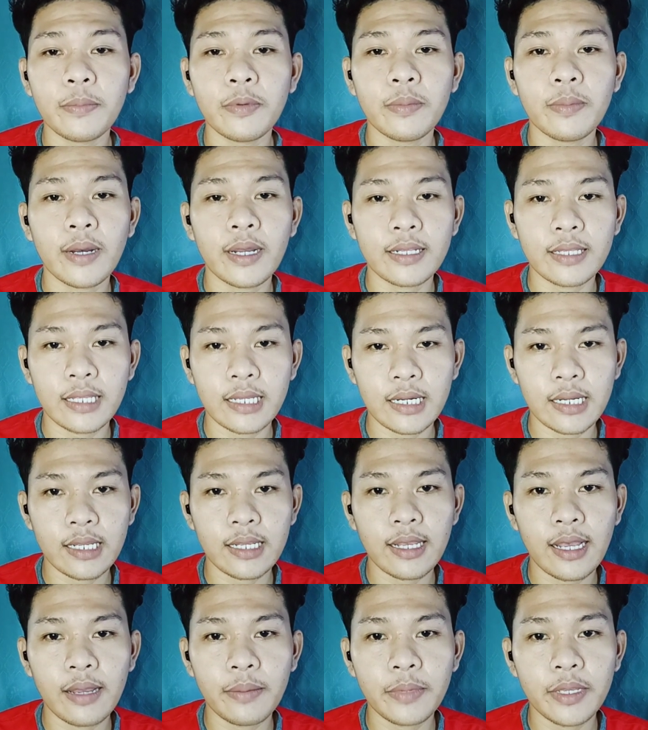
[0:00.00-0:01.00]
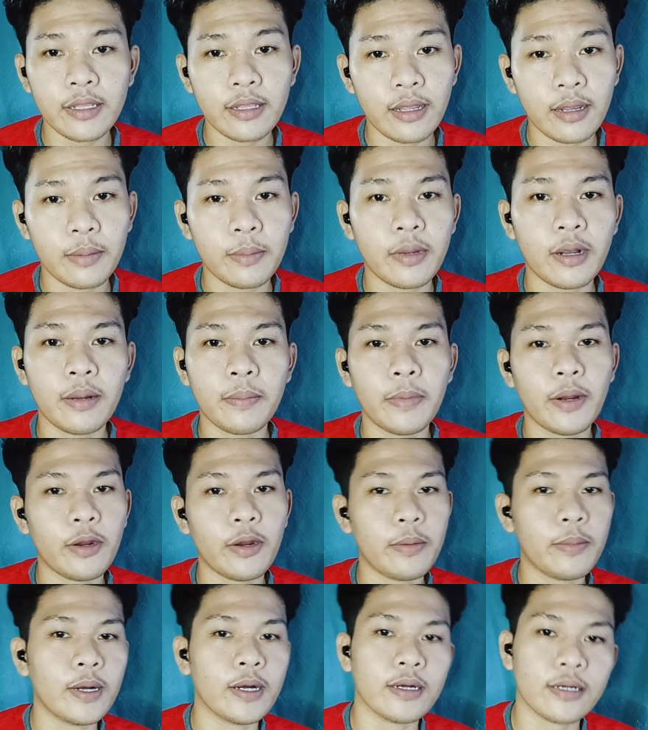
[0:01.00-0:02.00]
battery gamit ang mga power
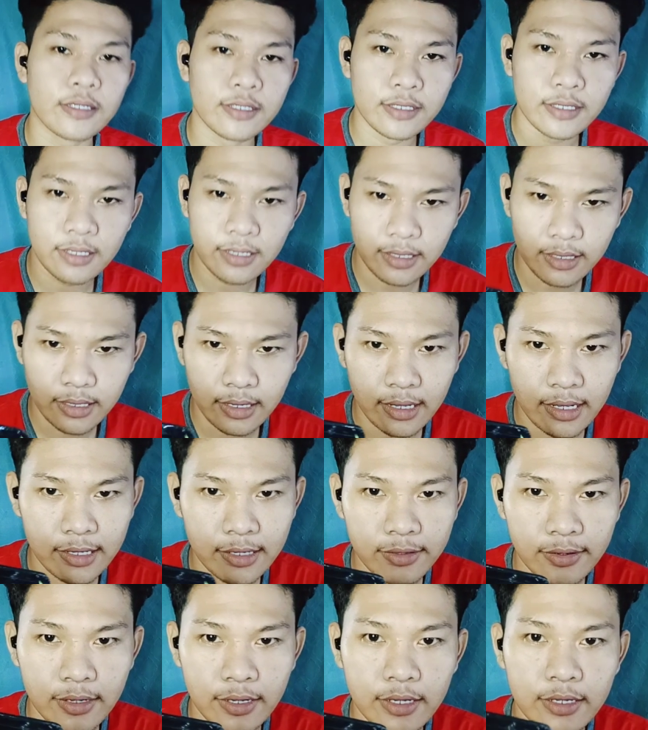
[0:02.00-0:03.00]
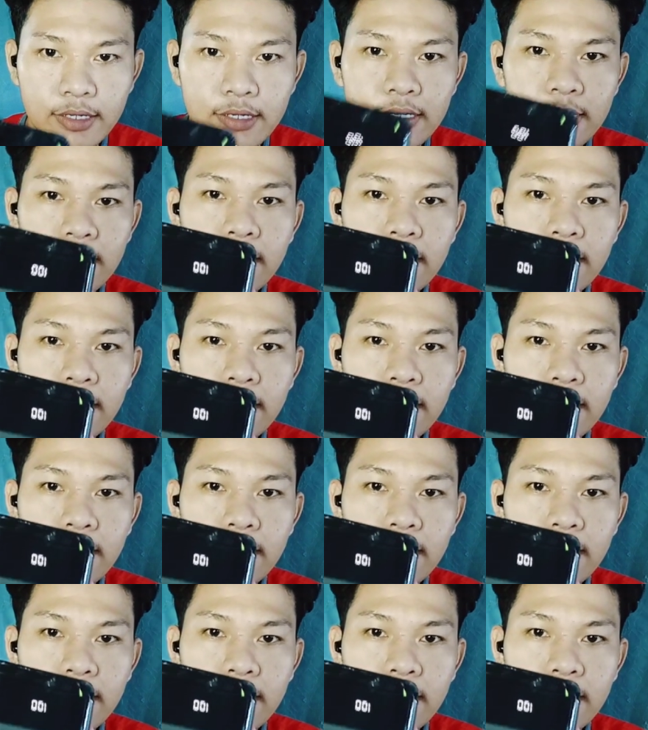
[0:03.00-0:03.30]
banks. Ganito guys.